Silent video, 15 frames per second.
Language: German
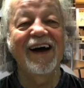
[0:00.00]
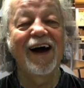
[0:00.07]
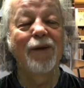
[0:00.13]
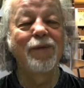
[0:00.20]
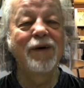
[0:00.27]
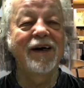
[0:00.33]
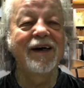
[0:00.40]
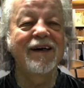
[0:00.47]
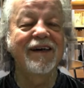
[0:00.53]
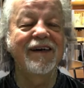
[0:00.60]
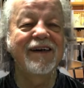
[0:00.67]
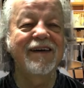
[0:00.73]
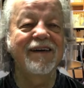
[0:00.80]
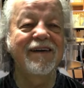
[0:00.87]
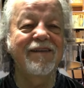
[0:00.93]
Aber
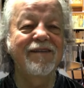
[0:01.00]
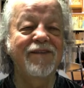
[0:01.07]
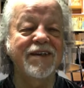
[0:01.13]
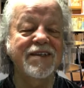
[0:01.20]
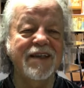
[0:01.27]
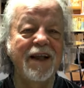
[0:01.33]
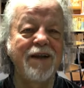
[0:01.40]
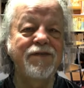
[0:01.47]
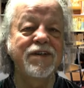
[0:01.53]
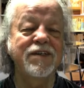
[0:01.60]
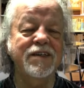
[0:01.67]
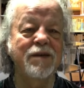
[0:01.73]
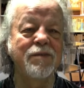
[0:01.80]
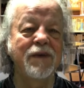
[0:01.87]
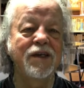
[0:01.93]
was hilft
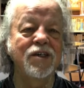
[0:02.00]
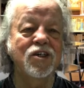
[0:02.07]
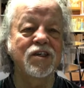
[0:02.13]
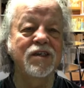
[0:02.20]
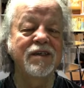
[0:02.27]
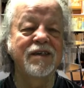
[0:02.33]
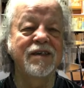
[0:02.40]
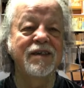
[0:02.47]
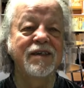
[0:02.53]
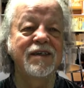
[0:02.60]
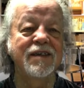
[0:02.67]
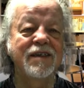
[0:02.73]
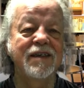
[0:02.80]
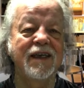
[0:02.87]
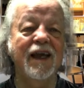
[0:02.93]
es dem Menschen,
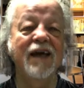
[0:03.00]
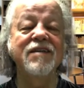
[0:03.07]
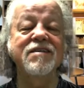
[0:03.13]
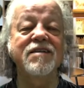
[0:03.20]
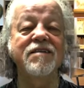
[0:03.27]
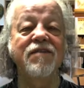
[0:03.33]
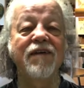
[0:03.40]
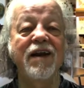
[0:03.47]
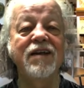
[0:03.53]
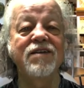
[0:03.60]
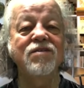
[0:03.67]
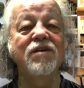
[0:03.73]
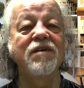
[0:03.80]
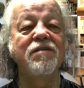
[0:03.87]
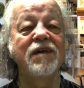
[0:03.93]
die ganze Welt
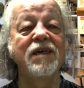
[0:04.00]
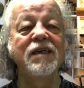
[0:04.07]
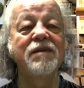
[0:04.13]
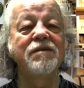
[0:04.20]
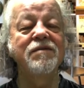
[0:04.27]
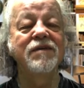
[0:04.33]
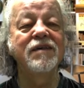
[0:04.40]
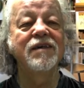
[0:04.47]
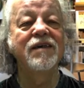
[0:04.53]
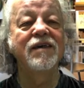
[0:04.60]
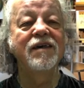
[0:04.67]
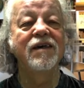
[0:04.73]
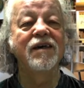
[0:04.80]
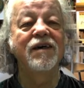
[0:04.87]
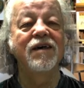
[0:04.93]
zu gewinnen
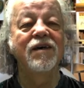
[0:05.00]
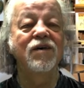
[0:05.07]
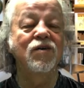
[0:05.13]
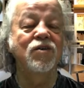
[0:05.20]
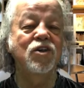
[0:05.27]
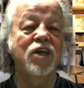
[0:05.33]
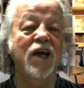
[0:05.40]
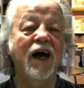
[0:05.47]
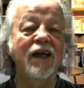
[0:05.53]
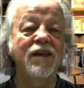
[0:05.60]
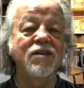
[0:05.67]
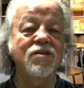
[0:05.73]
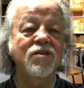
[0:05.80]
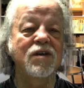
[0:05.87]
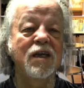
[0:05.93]
und
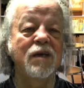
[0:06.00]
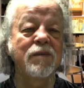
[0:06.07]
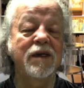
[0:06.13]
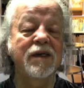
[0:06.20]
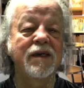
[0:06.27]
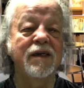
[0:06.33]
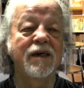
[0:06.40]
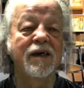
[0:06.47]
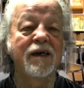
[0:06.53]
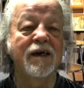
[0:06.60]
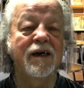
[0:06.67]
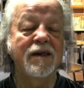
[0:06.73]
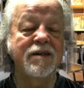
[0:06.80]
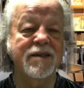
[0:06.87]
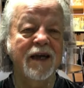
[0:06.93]
Schaden zu nehmen
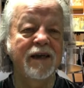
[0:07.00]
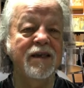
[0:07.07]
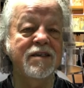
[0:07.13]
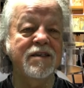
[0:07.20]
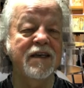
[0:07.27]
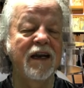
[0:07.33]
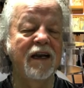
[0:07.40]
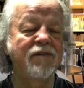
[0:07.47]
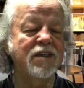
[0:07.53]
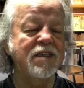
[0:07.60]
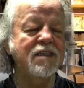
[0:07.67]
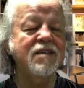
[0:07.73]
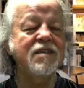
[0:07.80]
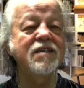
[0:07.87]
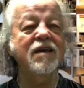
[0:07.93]
an seiner Seele?
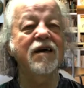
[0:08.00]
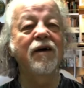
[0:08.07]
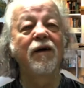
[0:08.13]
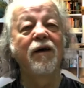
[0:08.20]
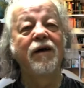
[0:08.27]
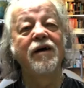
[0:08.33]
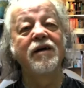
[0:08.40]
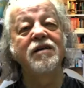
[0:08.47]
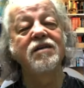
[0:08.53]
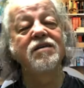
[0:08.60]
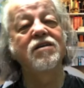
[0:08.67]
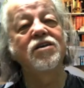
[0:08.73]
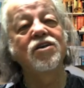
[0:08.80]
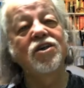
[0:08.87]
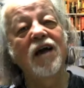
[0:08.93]
Was ist dieser,
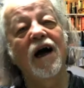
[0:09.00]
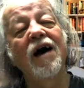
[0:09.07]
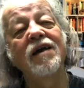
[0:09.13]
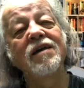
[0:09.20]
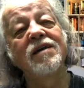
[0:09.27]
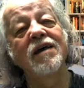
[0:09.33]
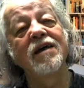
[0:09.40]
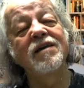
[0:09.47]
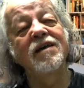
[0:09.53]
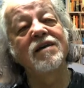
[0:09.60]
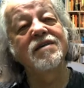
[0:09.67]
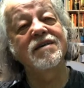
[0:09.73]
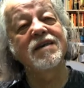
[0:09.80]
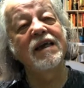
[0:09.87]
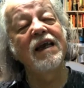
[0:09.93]
dieser Schaden an der
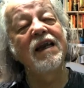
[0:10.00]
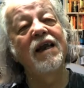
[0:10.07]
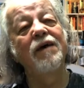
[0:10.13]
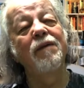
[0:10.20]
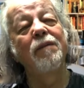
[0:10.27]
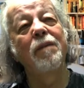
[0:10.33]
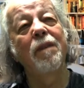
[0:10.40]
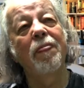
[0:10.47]
Seele?